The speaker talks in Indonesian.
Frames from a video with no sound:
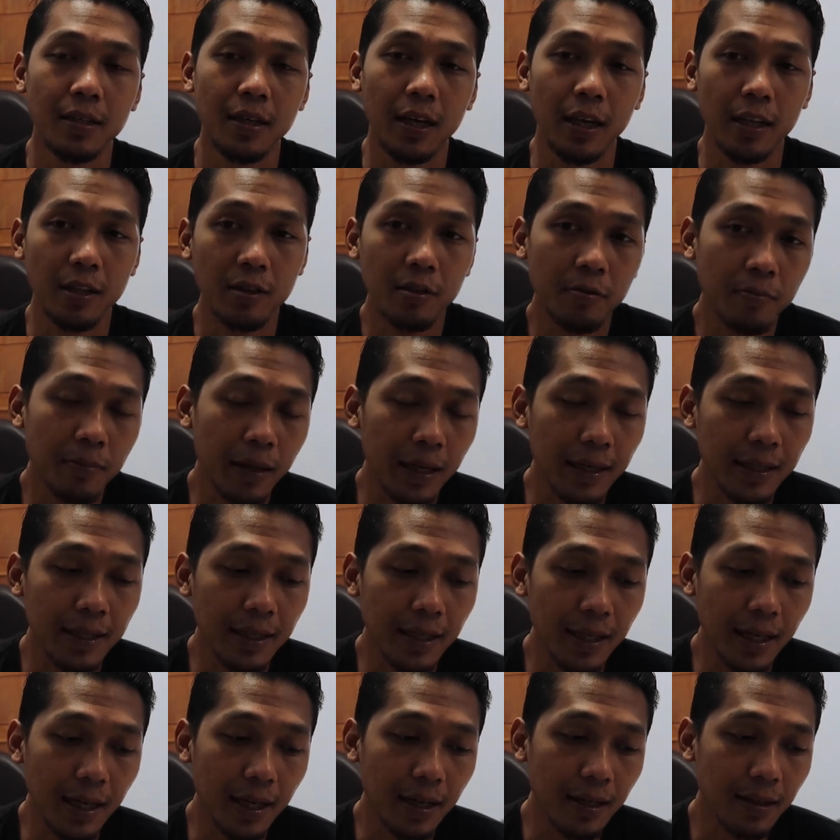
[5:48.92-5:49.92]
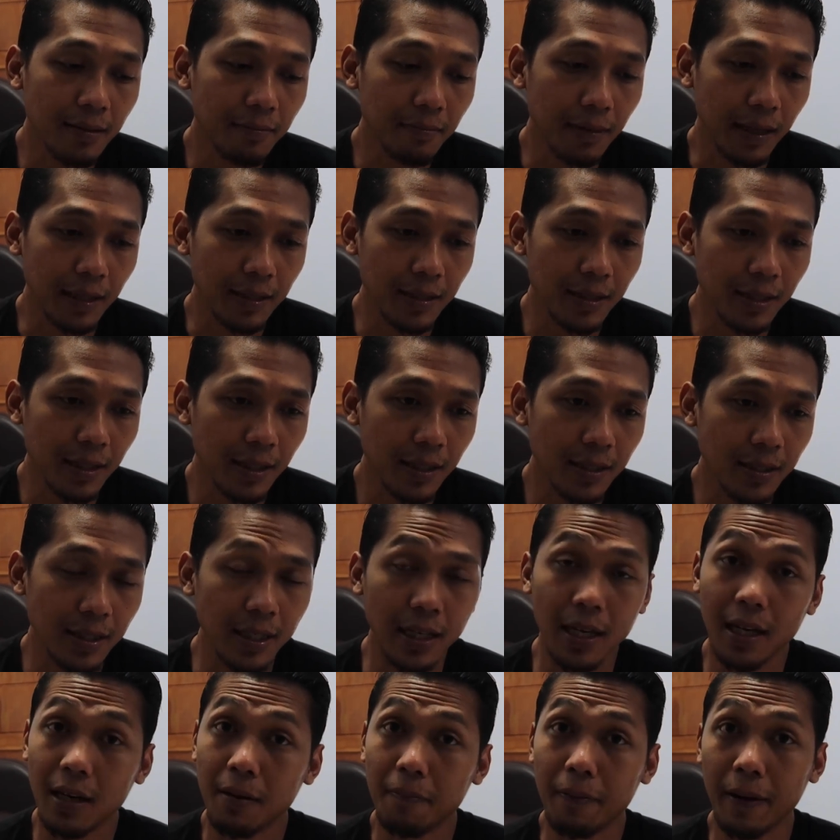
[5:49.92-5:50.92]
itu bagi yang masih
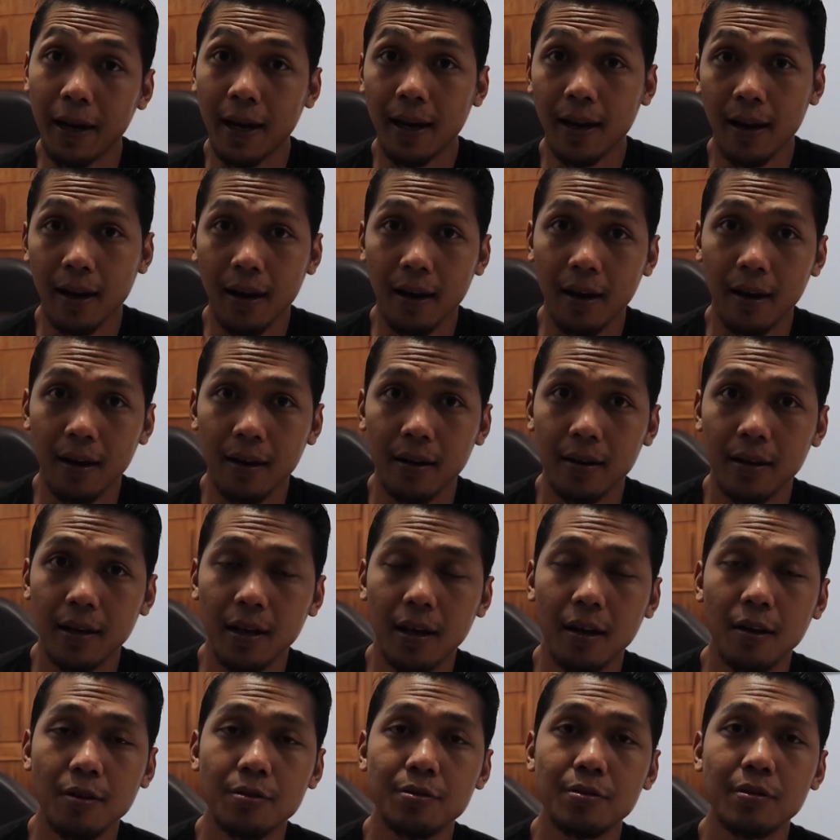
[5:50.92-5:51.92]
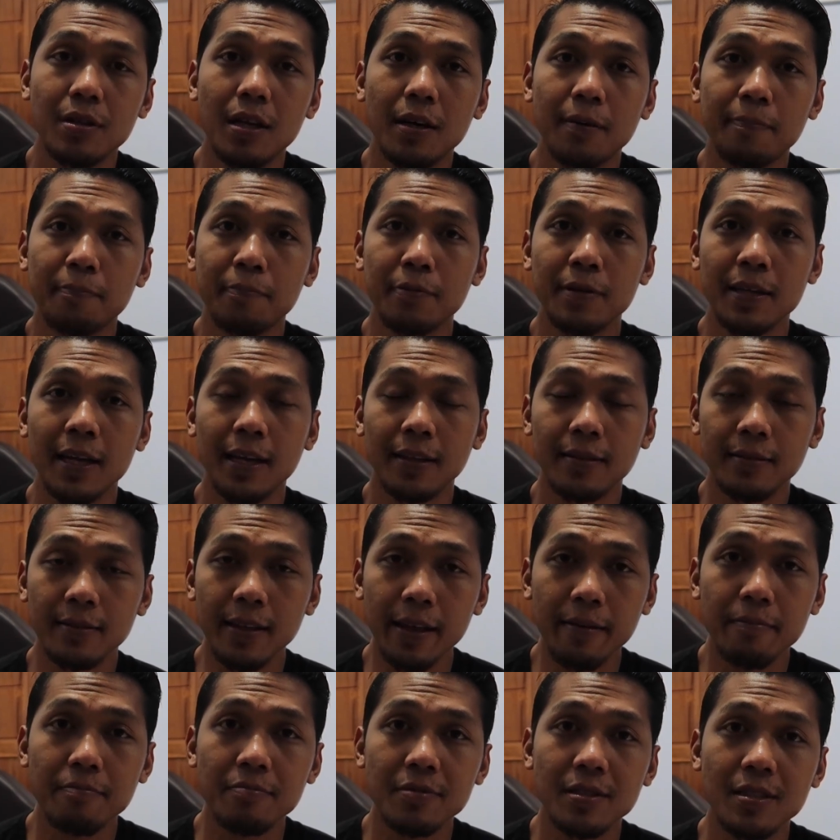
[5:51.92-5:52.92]
single planner kalau sudah punya
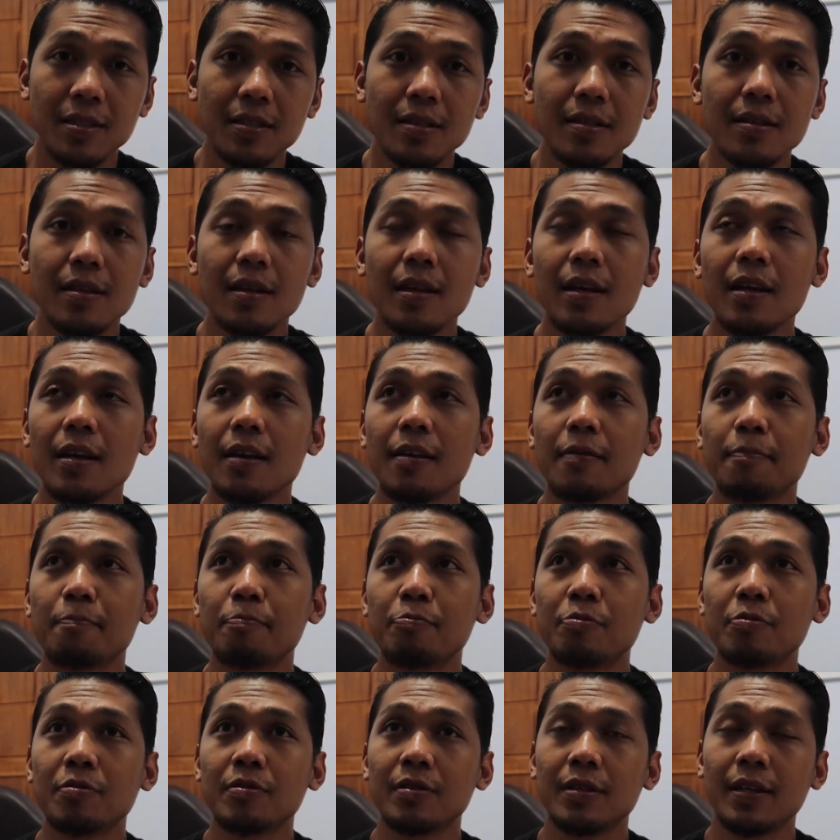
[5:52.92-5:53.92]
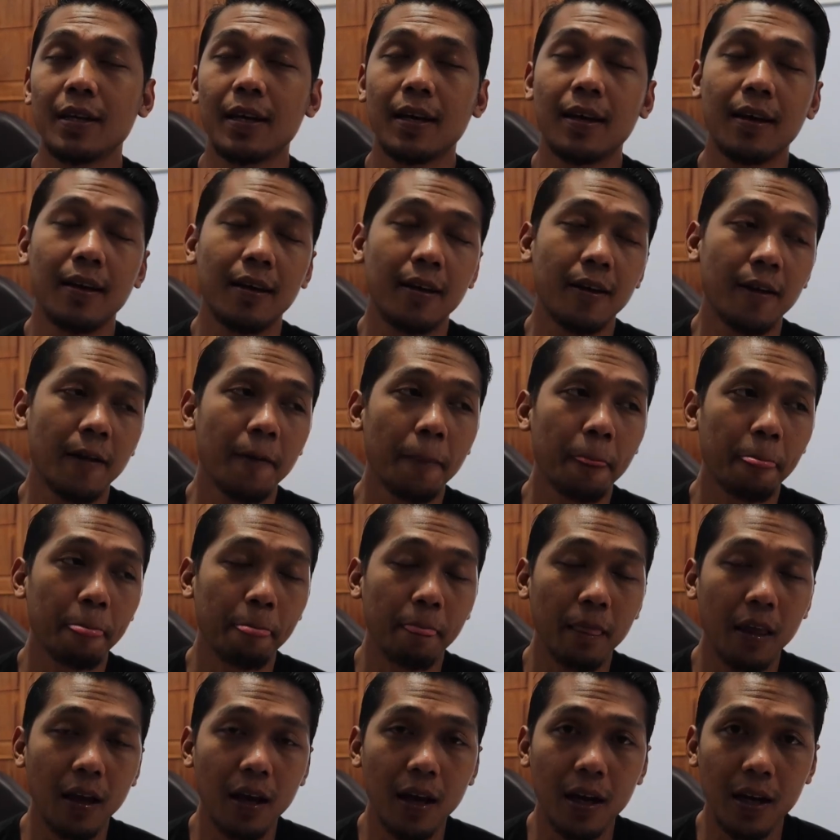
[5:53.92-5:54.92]
tim sendiri punya
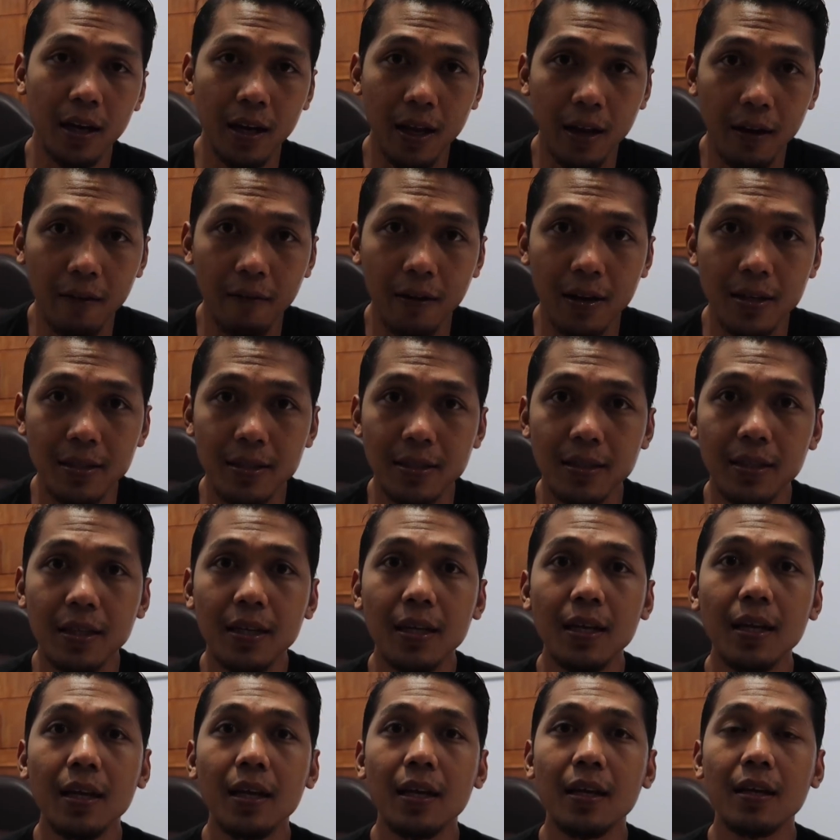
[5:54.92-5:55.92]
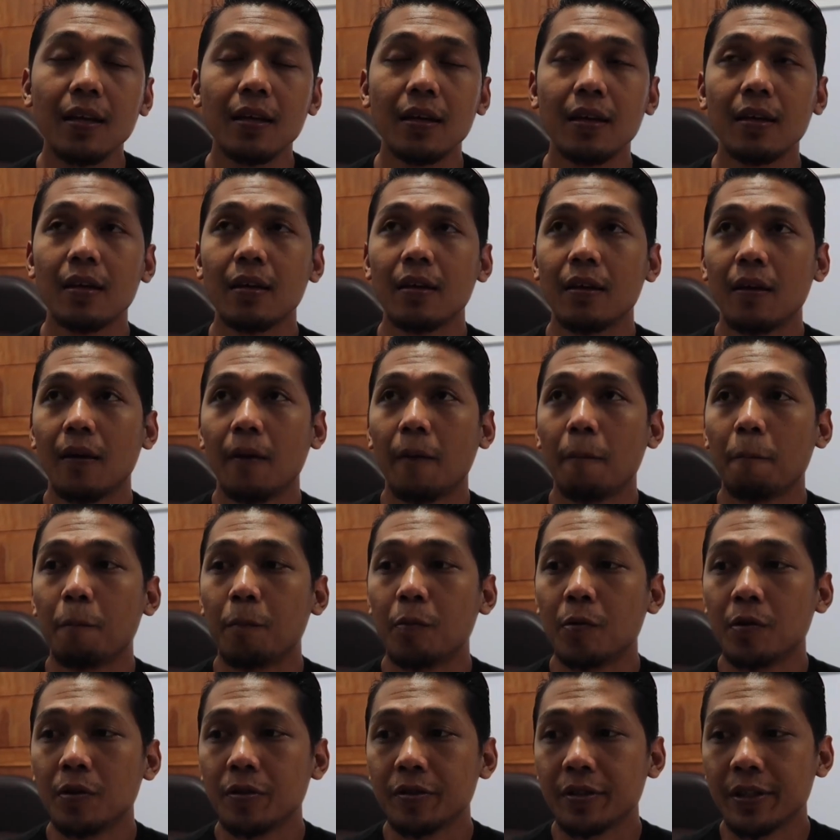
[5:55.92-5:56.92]
karyawan sendiri
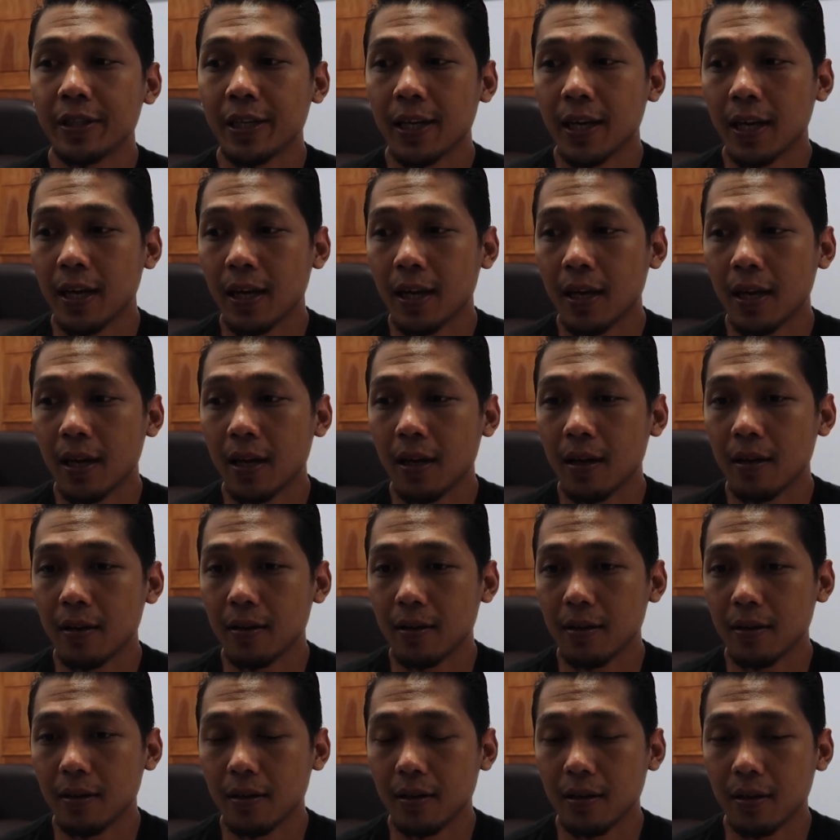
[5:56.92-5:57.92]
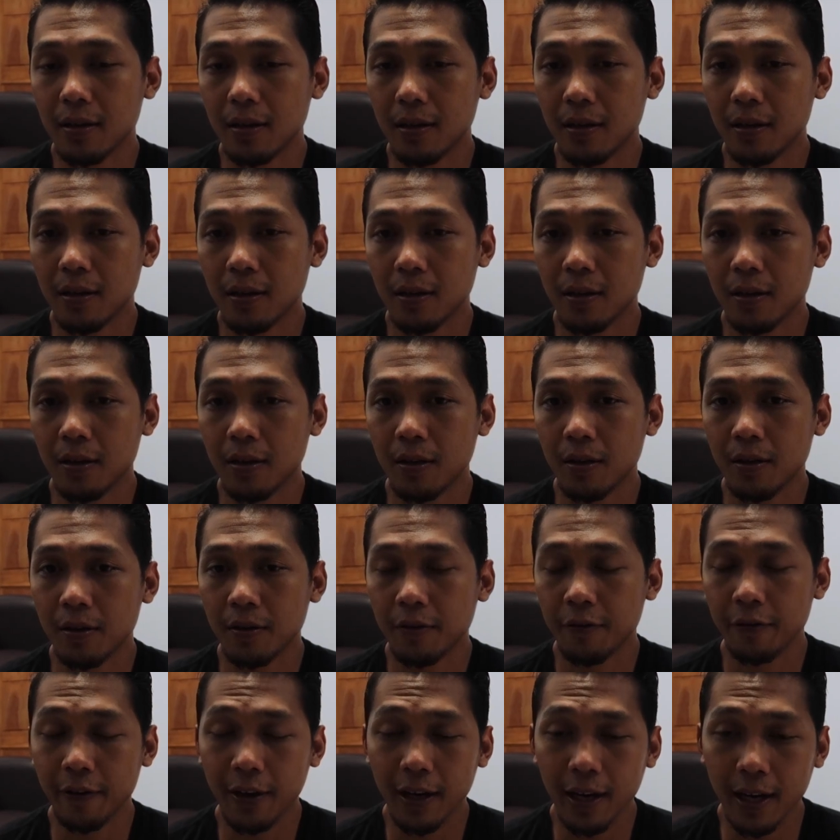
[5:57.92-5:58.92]
punya uh,
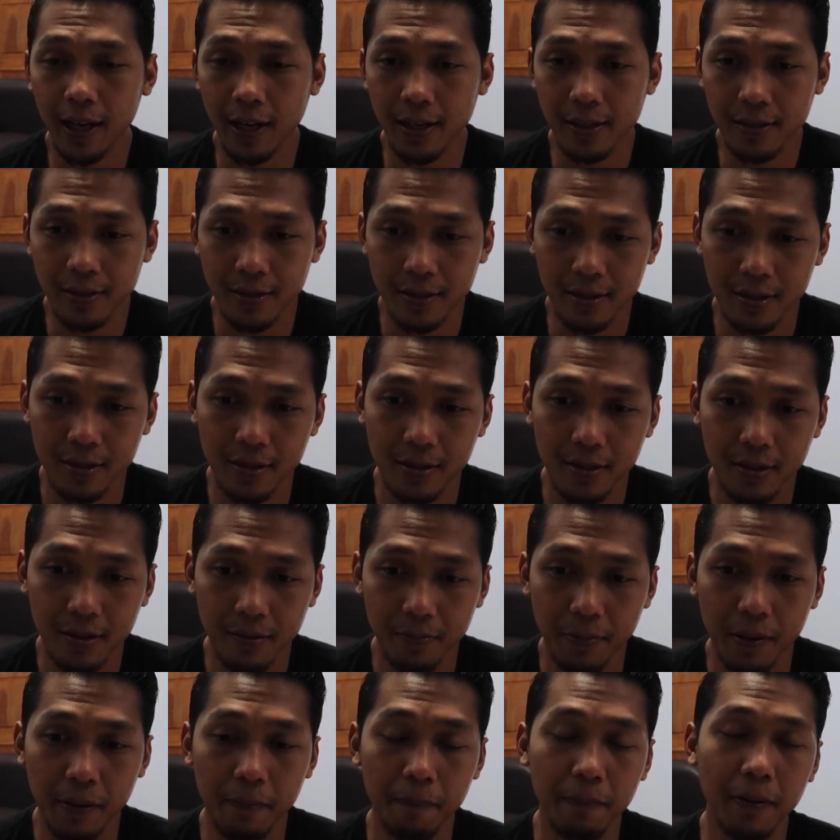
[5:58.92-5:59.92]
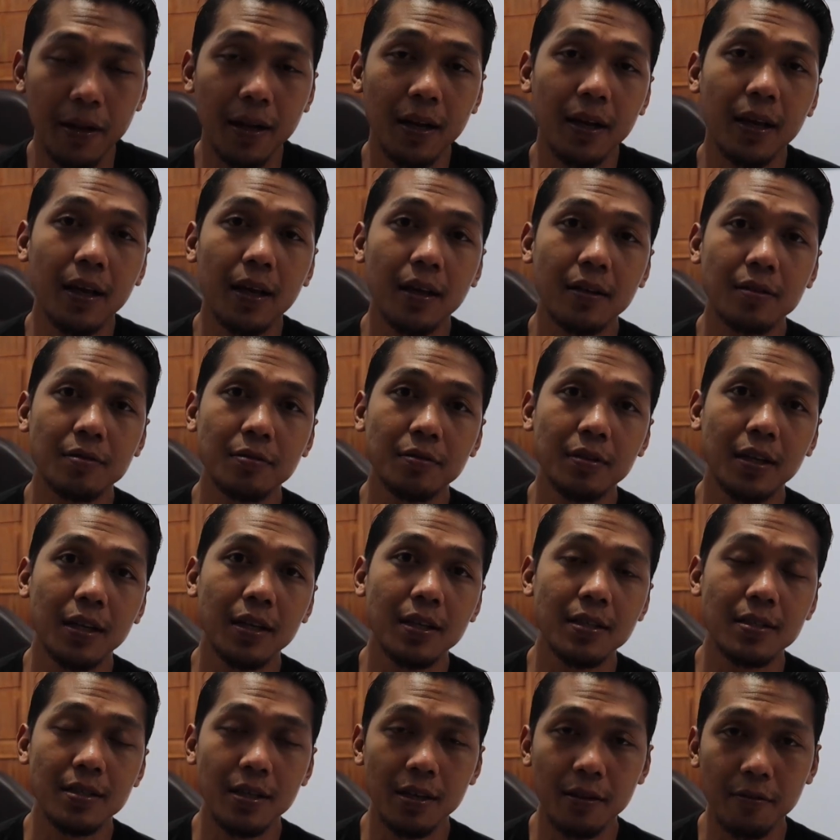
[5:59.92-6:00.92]
freelance people yang sudah
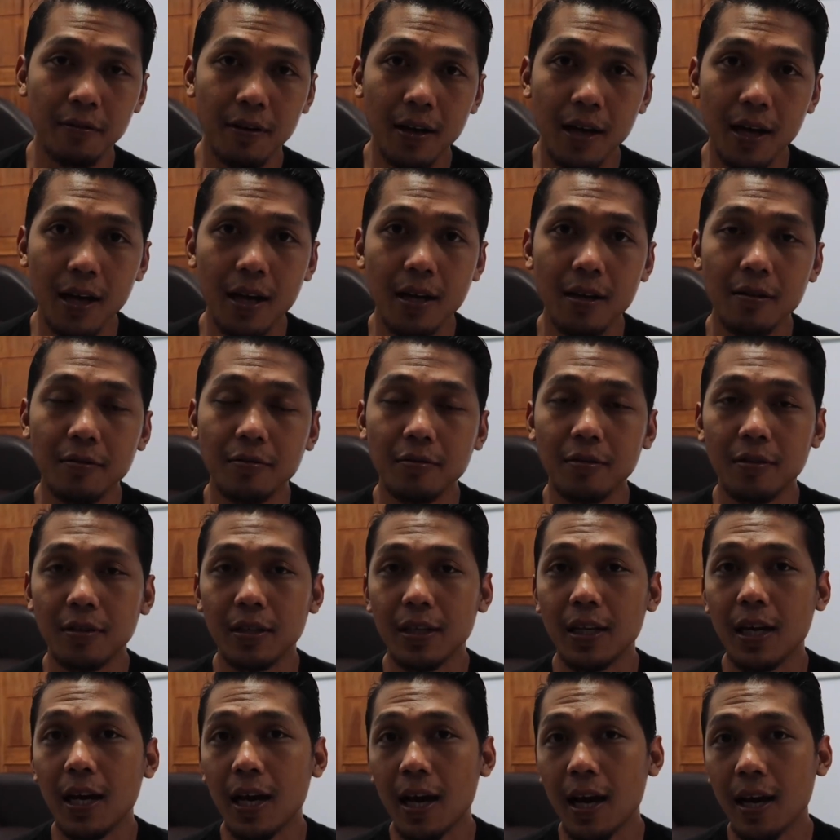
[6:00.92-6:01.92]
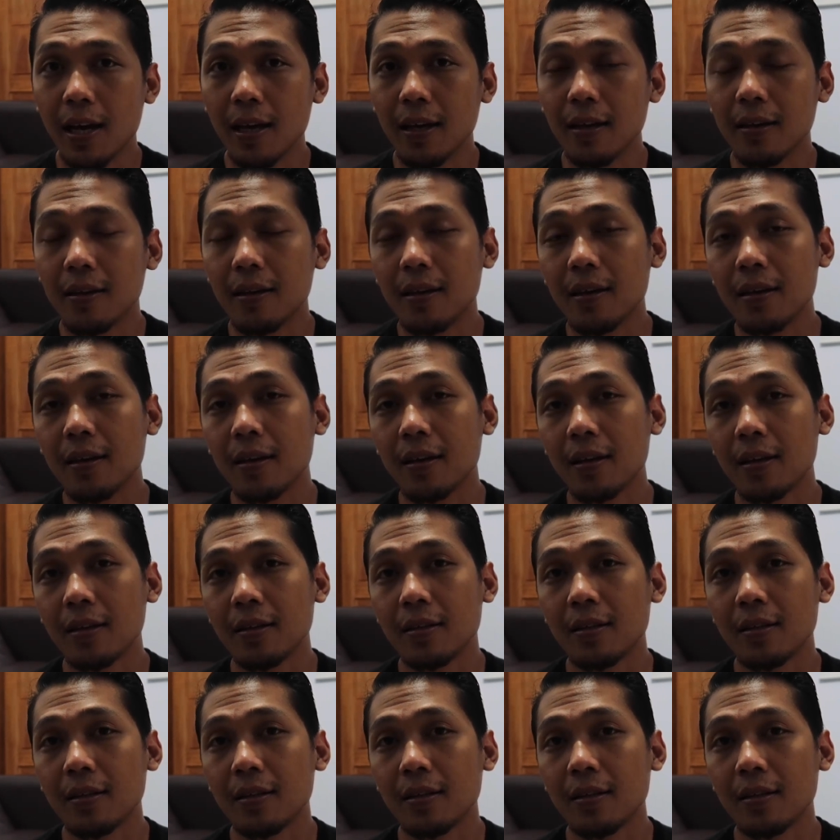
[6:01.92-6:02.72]
disewa untuk di hire